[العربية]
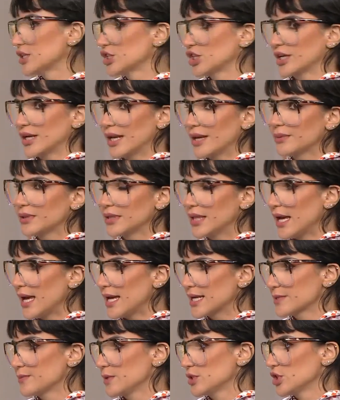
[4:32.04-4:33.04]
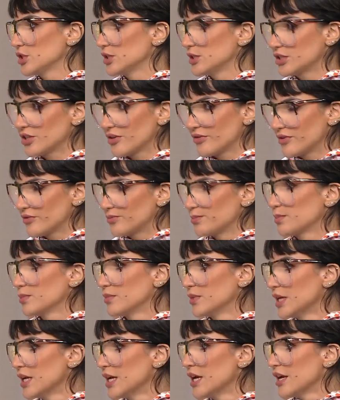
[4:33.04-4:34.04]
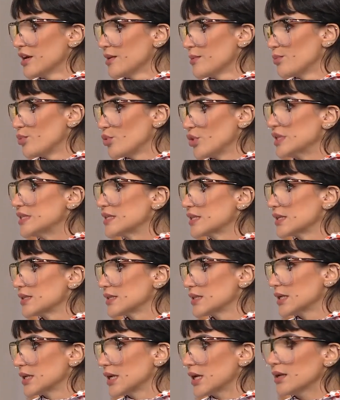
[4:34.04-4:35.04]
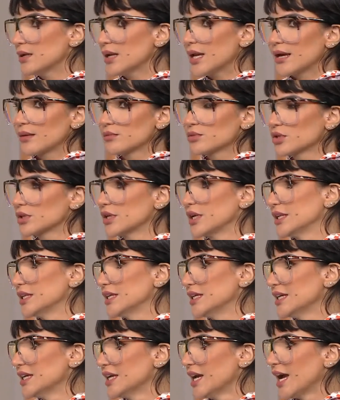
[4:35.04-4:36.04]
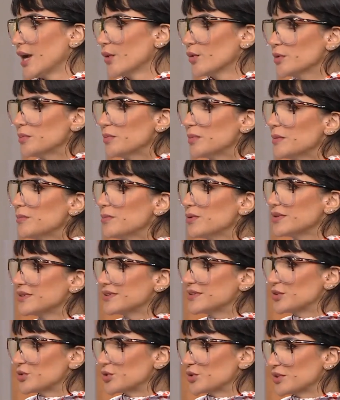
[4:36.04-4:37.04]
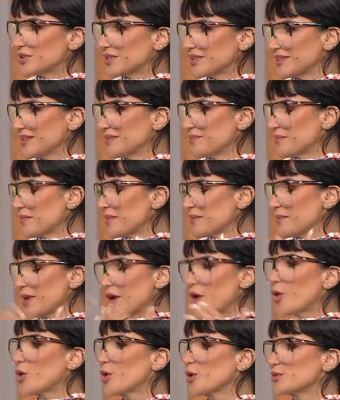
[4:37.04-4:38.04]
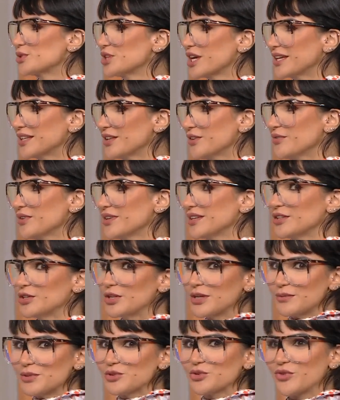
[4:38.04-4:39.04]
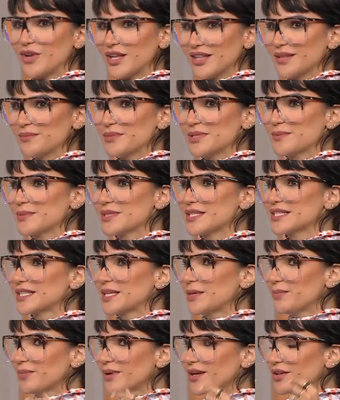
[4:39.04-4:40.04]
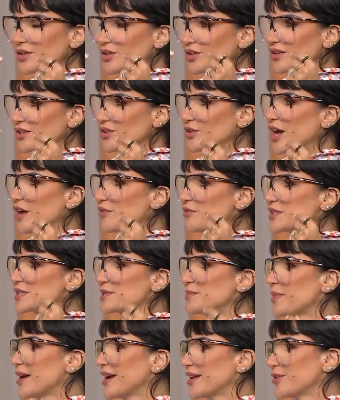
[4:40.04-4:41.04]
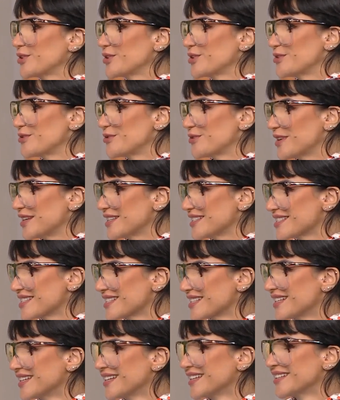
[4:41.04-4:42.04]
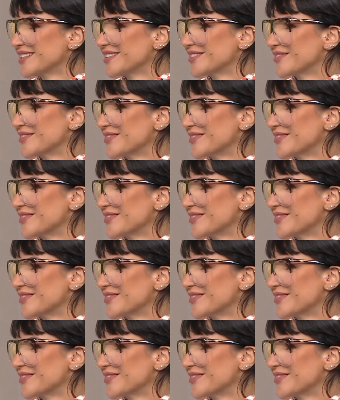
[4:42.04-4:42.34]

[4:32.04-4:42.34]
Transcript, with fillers: شكلها بيضحك سبيشال انت شايفه برنتس كتيره لا يعني I want people to my whole objective ان انت لما تشوف حد لابس مسز كيبا you have a smile on your face حلو